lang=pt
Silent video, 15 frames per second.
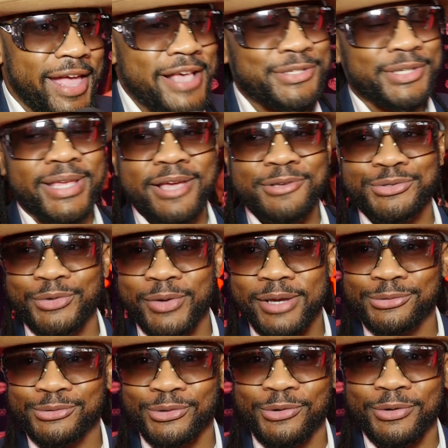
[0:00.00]
É assim, eu sou,
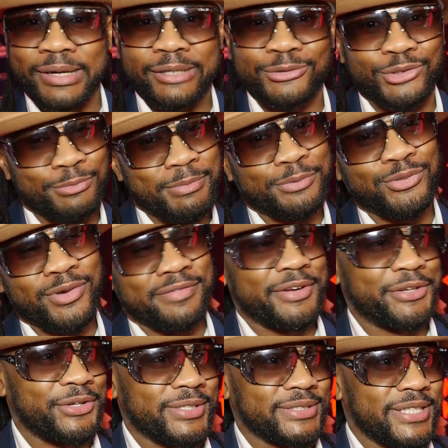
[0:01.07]
eu, sou, eu sou uma pessoa
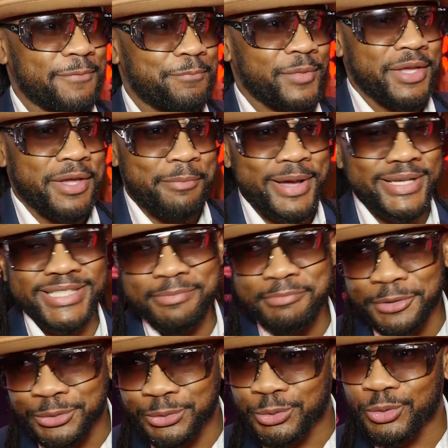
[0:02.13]
vaidosa, mas
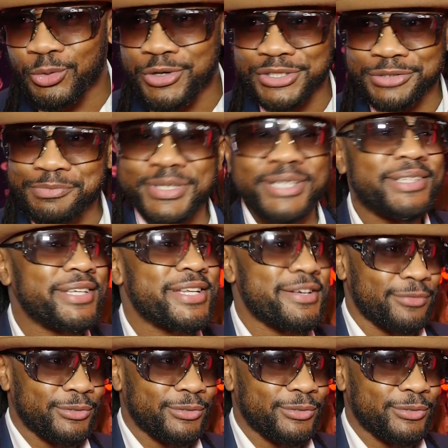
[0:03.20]
acima de tudo gosto de me sentir à